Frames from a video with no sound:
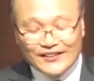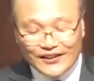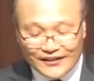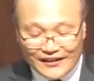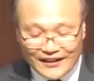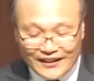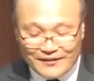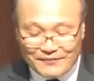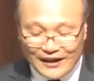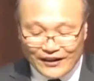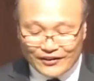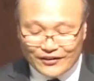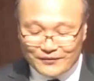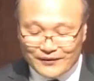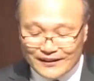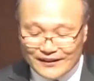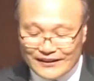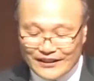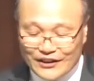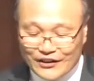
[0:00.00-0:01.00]
성경이
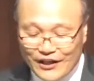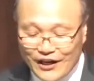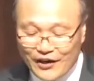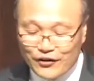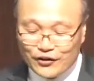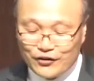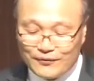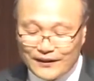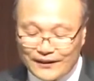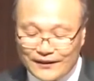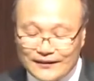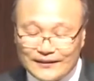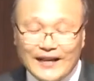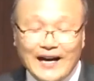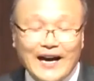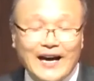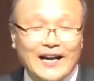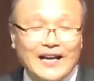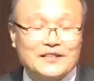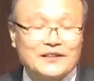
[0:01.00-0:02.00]
말씀하는 이
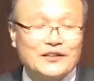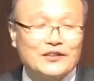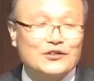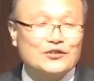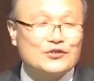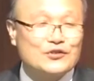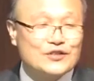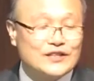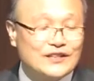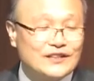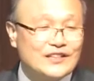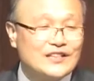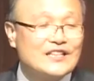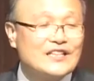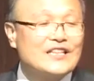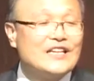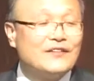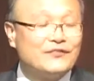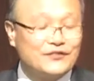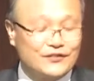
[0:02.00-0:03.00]
캐리스마는 하나님께서 주신
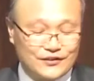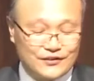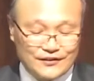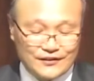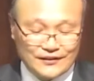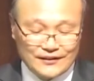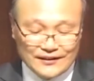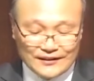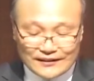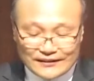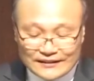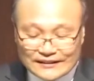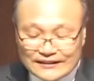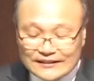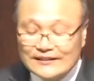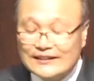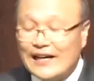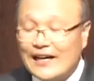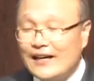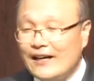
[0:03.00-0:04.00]
gifts,
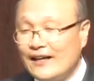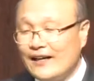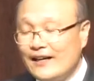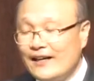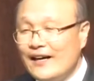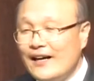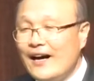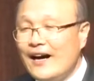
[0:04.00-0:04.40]
은사,